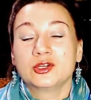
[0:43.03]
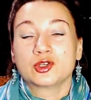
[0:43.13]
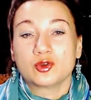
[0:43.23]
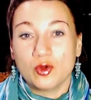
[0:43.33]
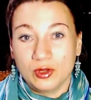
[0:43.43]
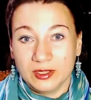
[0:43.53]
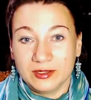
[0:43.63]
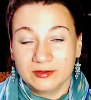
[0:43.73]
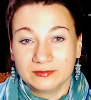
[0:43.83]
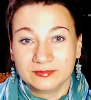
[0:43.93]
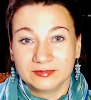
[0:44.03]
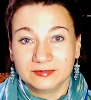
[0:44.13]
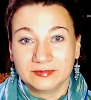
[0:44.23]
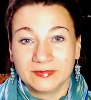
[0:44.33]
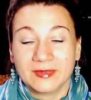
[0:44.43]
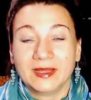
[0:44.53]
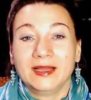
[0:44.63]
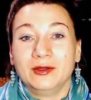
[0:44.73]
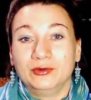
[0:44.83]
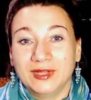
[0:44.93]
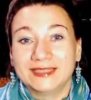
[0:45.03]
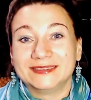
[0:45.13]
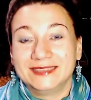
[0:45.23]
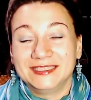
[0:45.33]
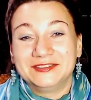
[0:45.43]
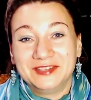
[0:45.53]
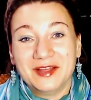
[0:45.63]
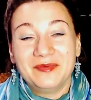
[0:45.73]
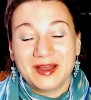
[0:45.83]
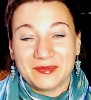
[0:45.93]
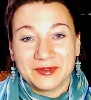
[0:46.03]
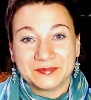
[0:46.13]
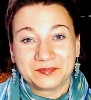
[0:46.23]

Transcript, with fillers: школы у нас здесь в Алабаме.